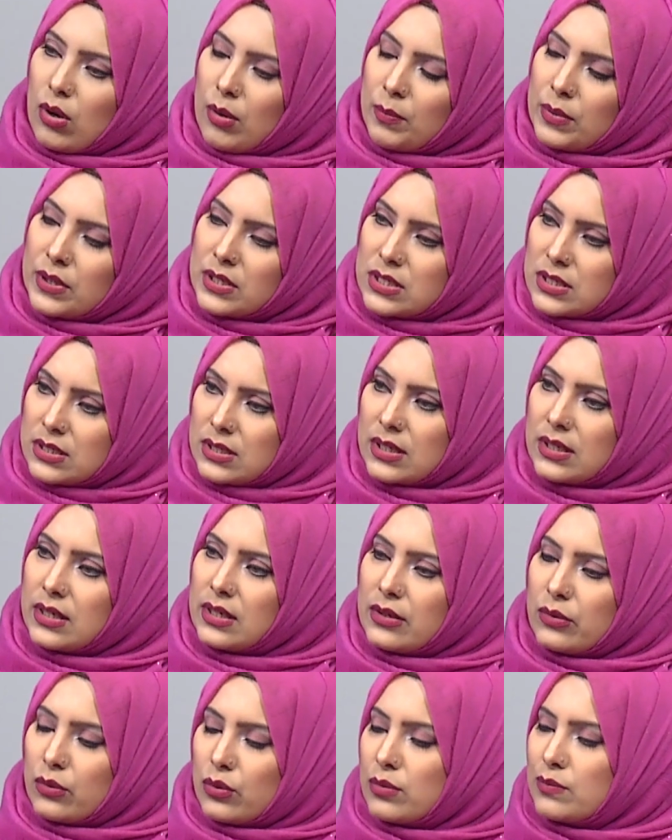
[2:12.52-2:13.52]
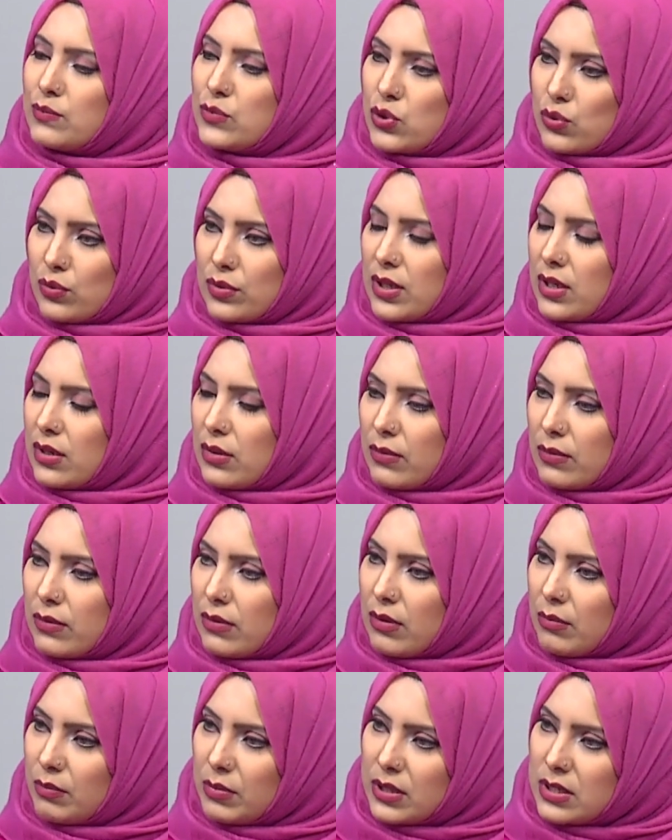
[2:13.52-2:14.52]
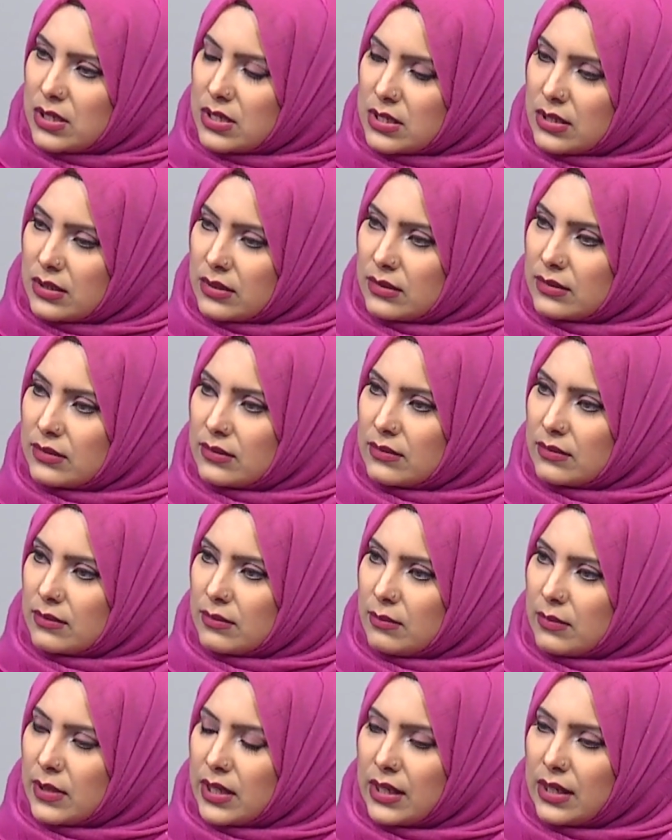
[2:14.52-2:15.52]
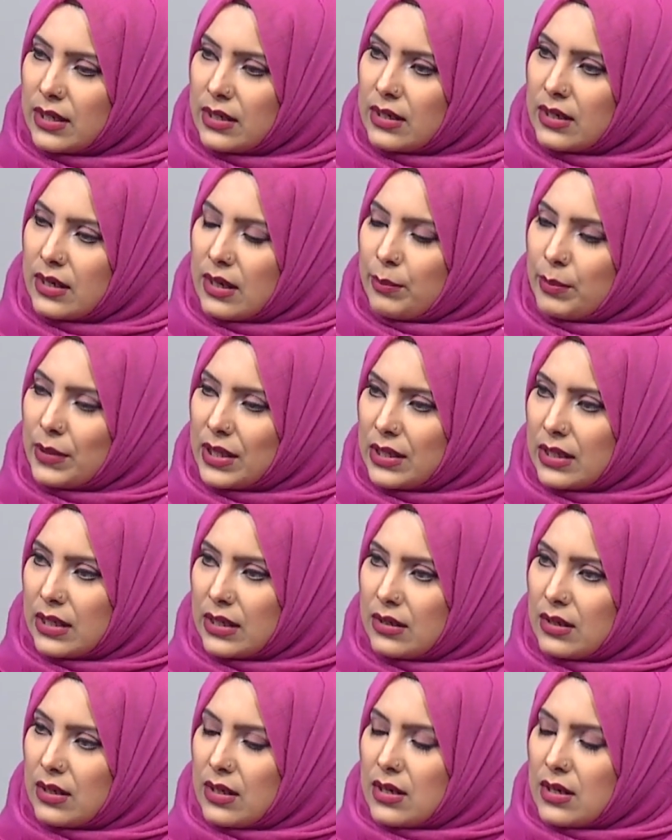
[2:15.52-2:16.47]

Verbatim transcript: অপারেশনটা কি খুব জটিল কোনো অপারেশন মানে এটার আপনাদের